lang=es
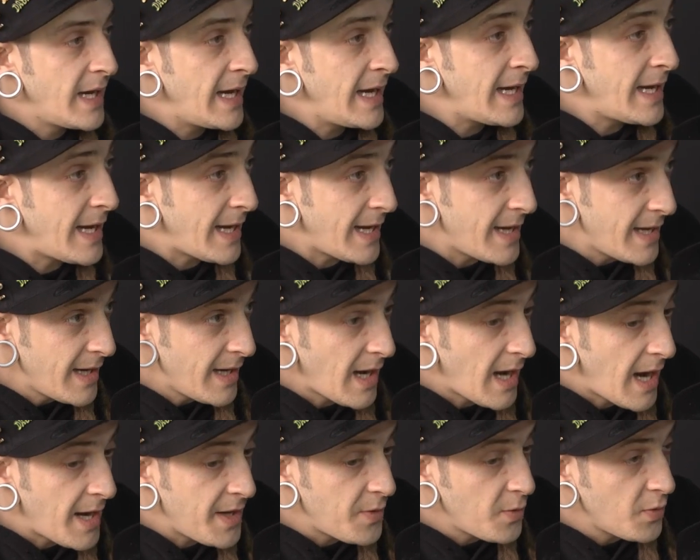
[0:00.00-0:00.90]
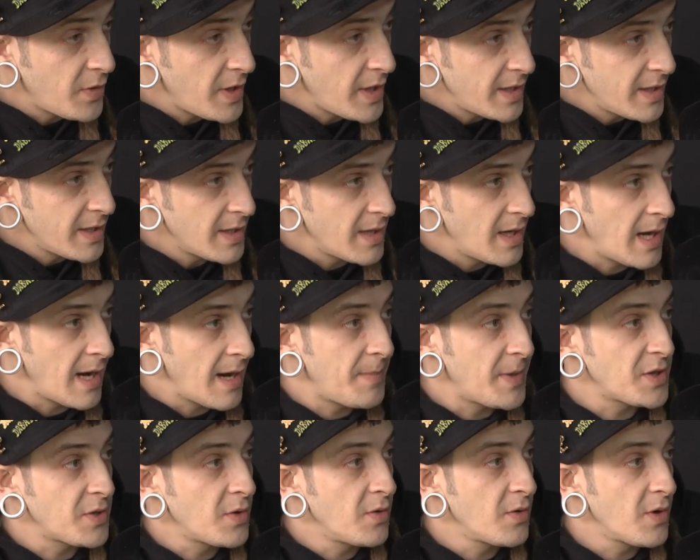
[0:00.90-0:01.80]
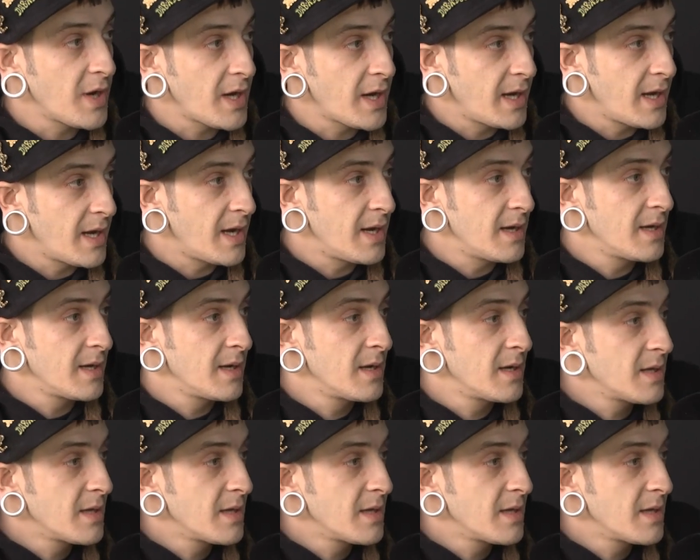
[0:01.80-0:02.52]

y que ayuden la patología